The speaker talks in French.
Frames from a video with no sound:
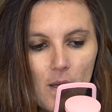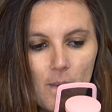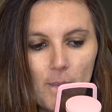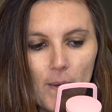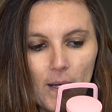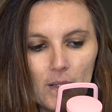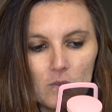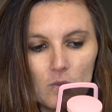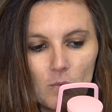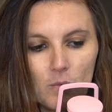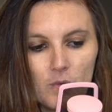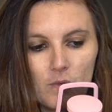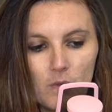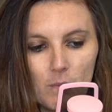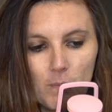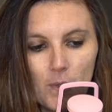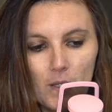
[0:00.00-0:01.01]
Par exemple,
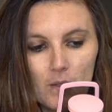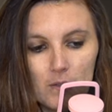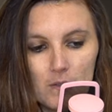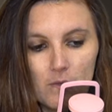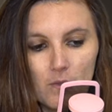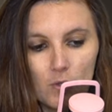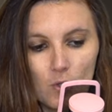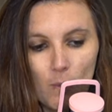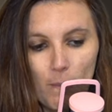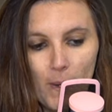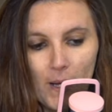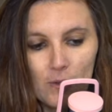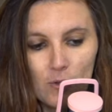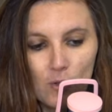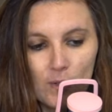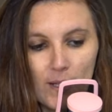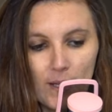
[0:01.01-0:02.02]
si votre
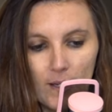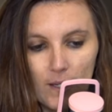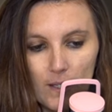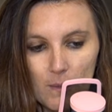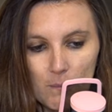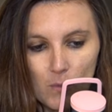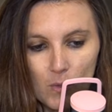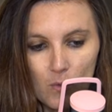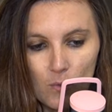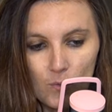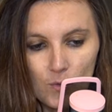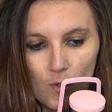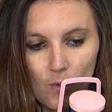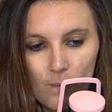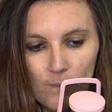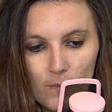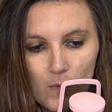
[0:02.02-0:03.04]
partenaire est
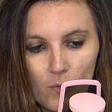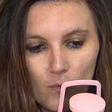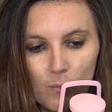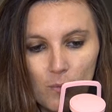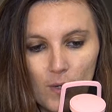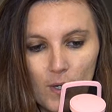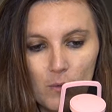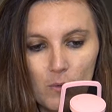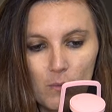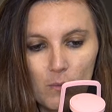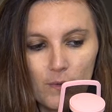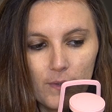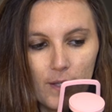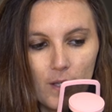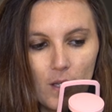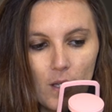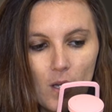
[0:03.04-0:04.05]
mécontent, vous pourrez lui
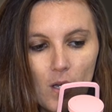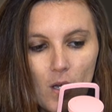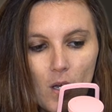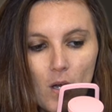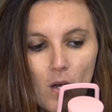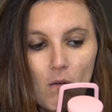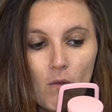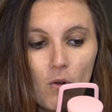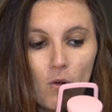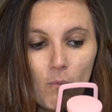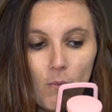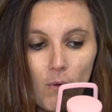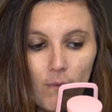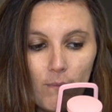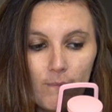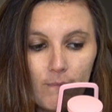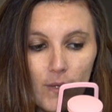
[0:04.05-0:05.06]
demander
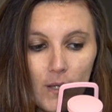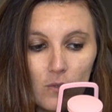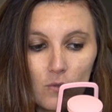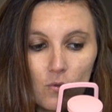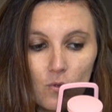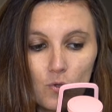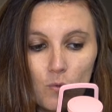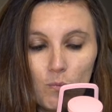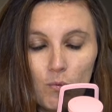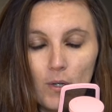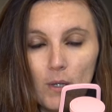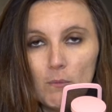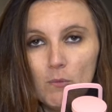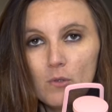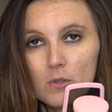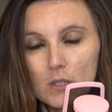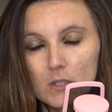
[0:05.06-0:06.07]
comment est-ce que je pourrais
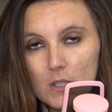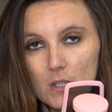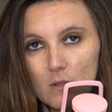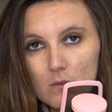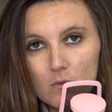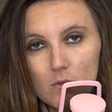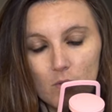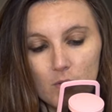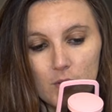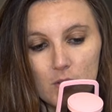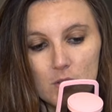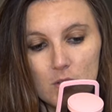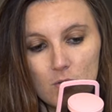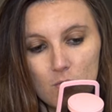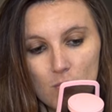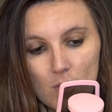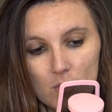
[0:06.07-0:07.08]
mieux t'aider dans cette
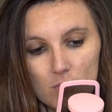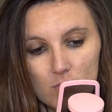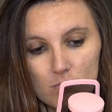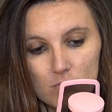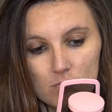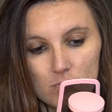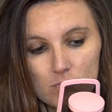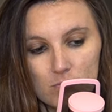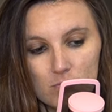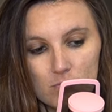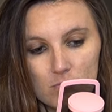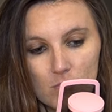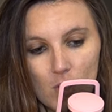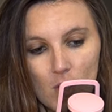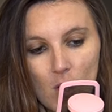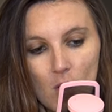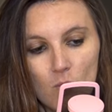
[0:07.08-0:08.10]
situation
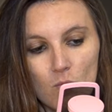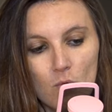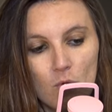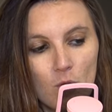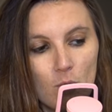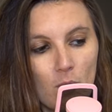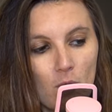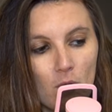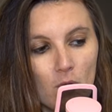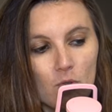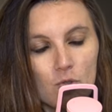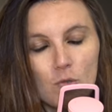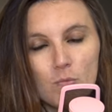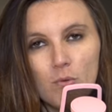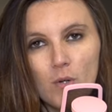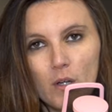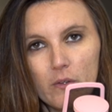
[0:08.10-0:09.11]
Ou comment
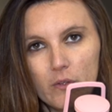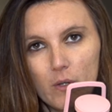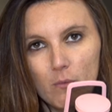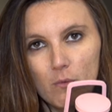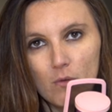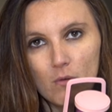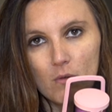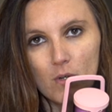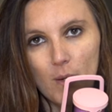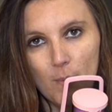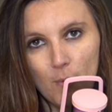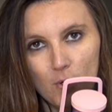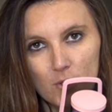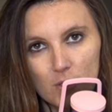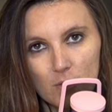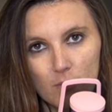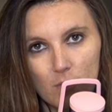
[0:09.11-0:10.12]
je pourrais faire mieux la
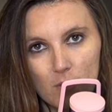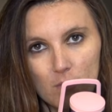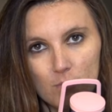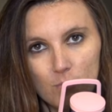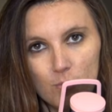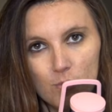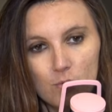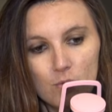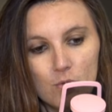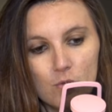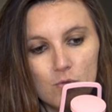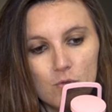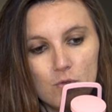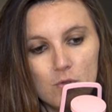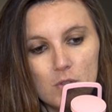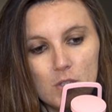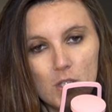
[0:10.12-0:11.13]
prochaine fois Plutôt que
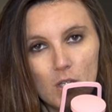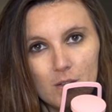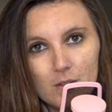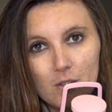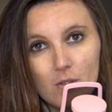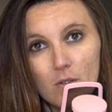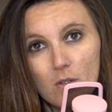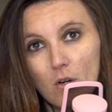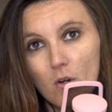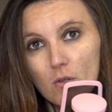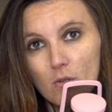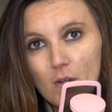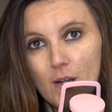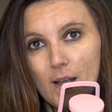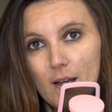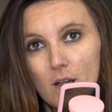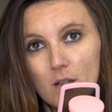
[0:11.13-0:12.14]
juste de dire T'es encore en
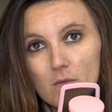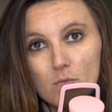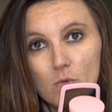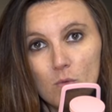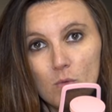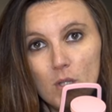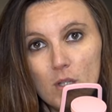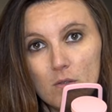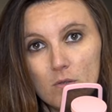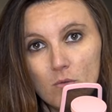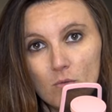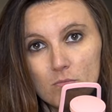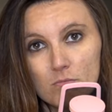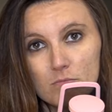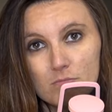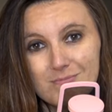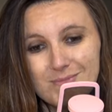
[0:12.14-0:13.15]
colère Oui, non,
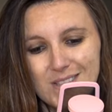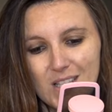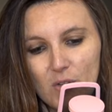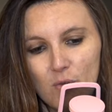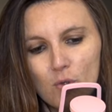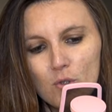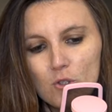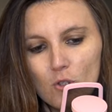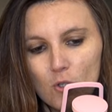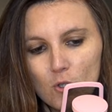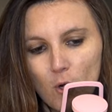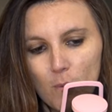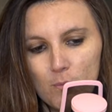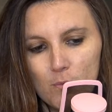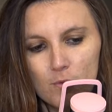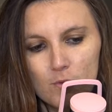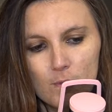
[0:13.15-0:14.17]
ça frustre
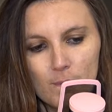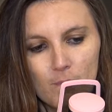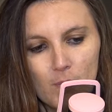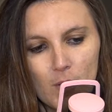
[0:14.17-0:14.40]
encore plus.